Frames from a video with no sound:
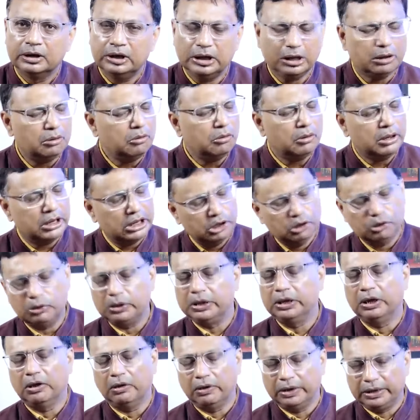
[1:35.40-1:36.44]
সেগুলো
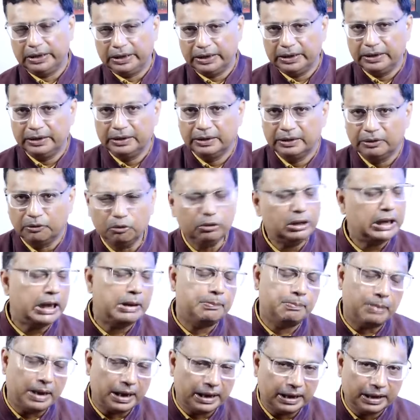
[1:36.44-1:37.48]
কিছুই হয়নি
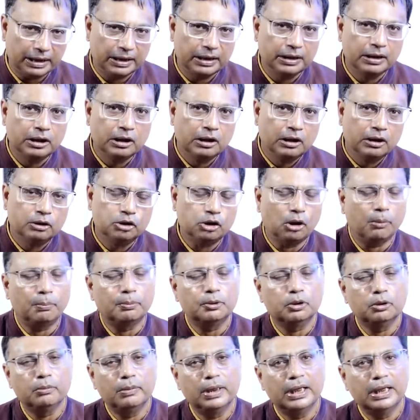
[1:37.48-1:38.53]
হতেই পারে
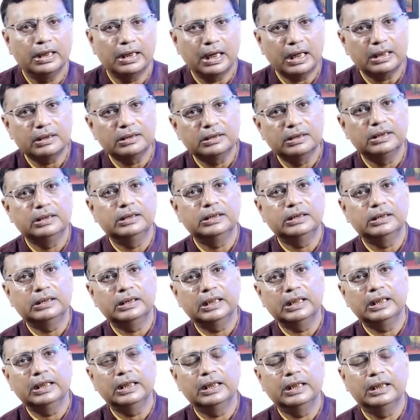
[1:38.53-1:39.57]
সবসময়
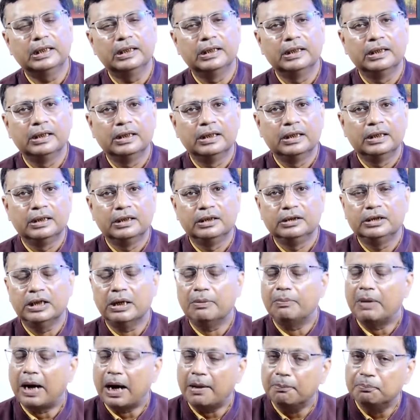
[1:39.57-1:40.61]
রাজনীতিতে
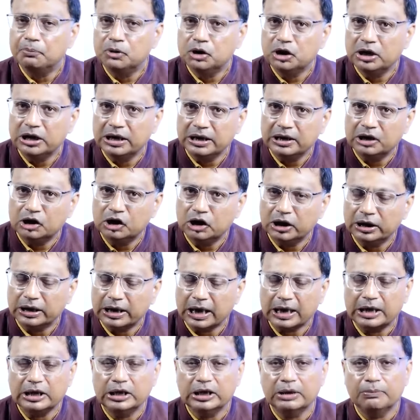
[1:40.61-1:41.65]
যা ভাবছি
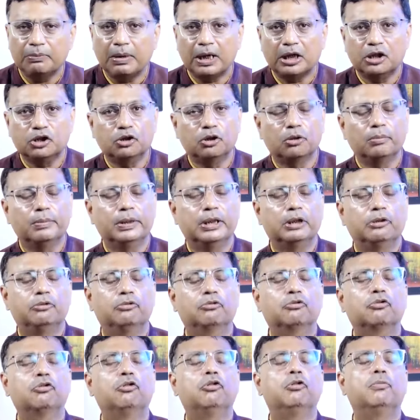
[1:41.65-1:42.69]
সেটাই যে বাস্তবে
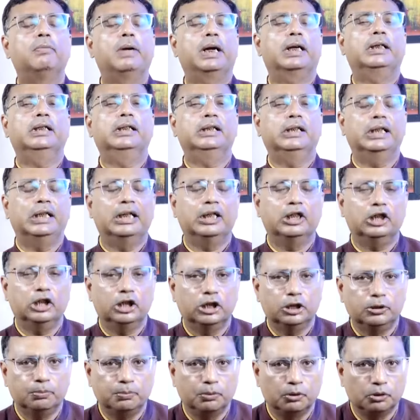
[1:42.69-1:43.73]
রুক্ষ মাটিতে
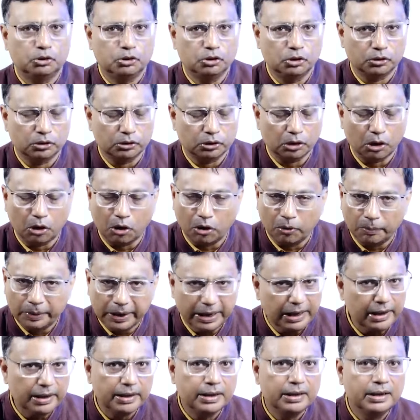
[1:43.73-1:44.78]
শেষ পর্যন্ত
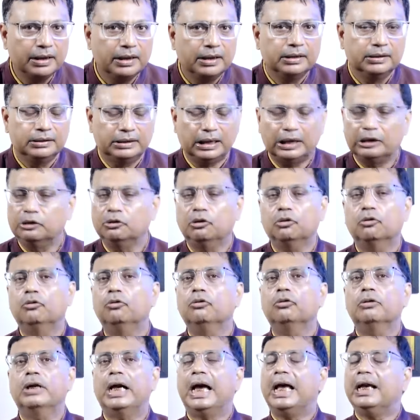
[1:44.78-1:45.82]
হবে তার তো
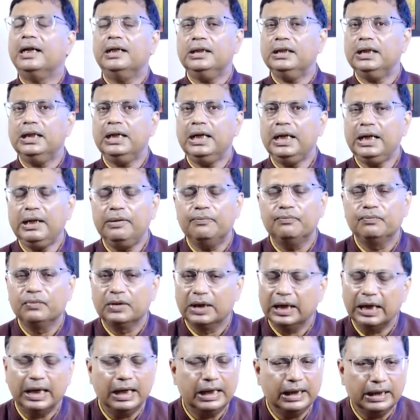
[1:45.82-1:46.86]
কোনো গ্যারান্টি নেই
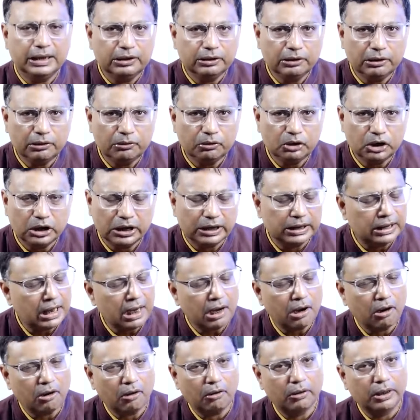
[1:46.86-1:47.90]
এক্ষেত্রেও সেটা
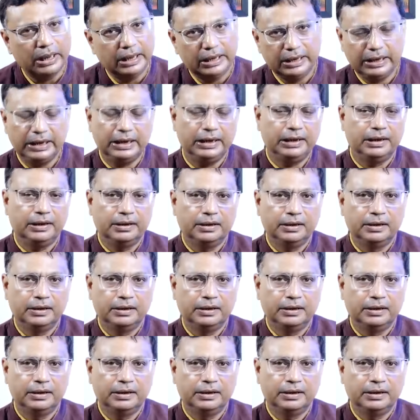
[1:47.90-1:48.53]
হয়নি